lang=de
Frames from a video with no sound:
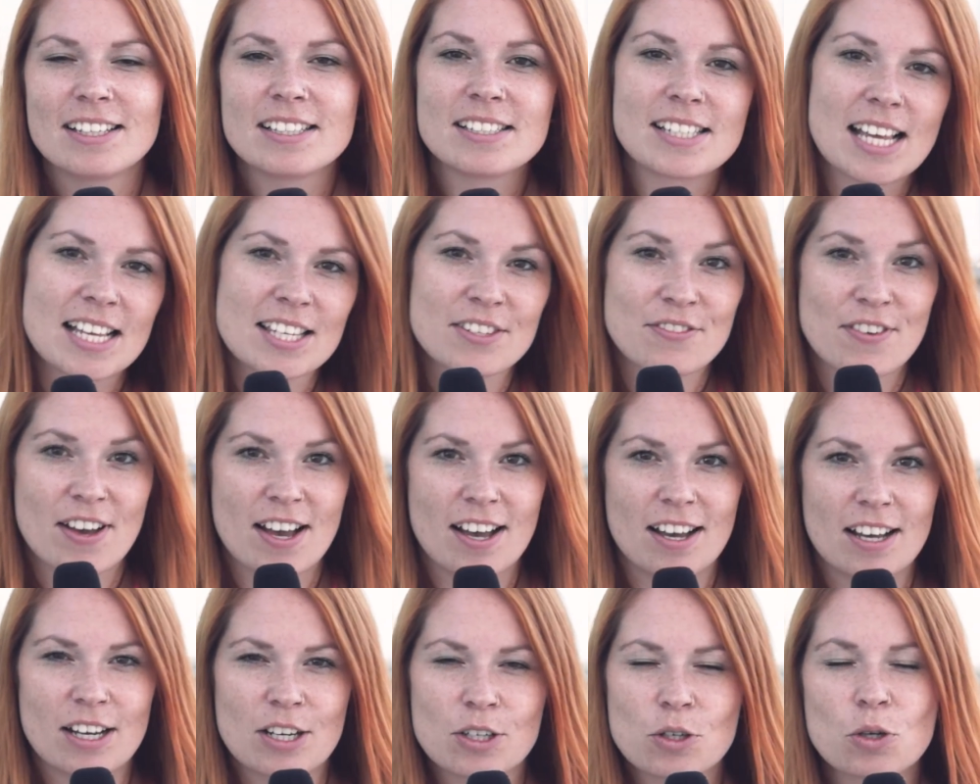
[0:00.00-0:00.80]
Das
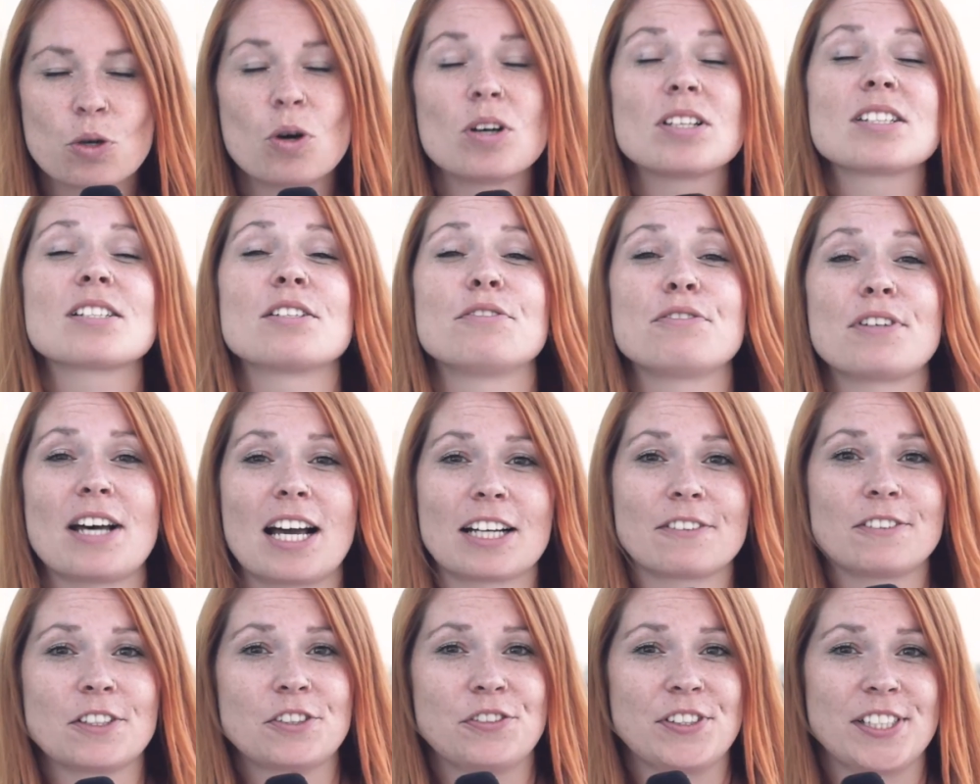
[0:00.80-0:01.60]
war kurz
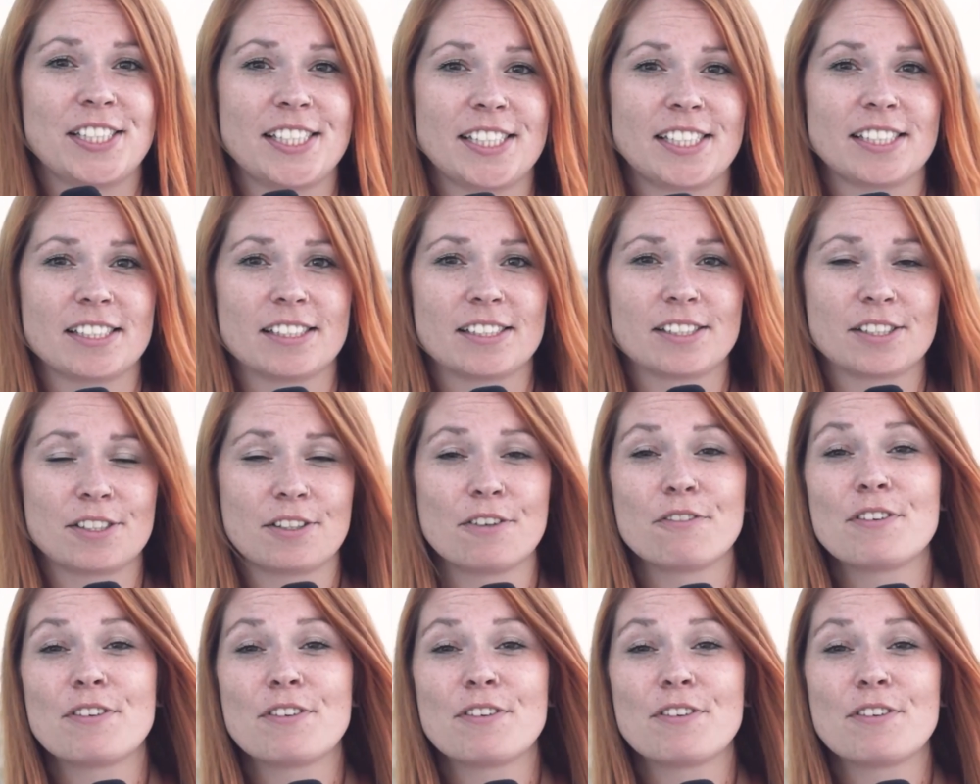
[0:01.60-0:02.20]
gefragt, was wichtig ist.